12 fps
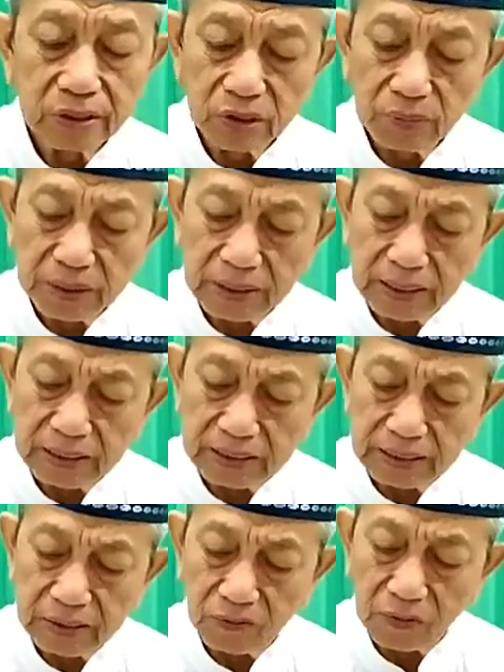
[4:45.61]
nomor
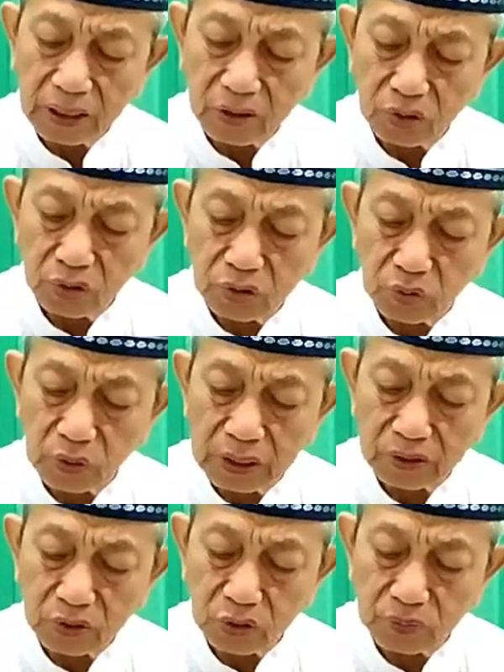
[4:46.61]
kali wa
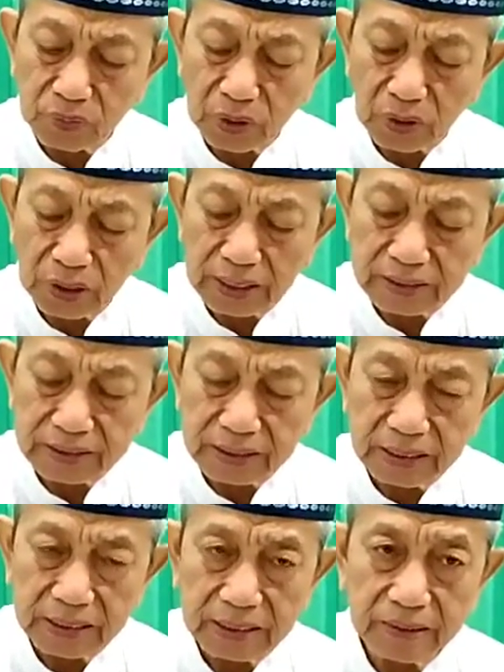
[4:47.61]
qudwatu
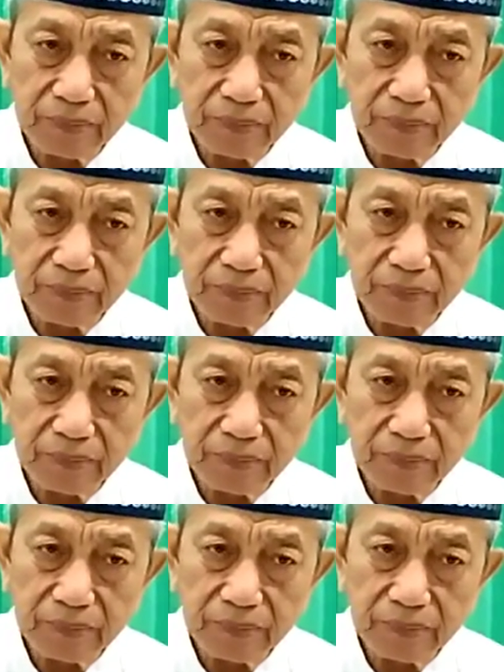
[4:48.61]
mar'atin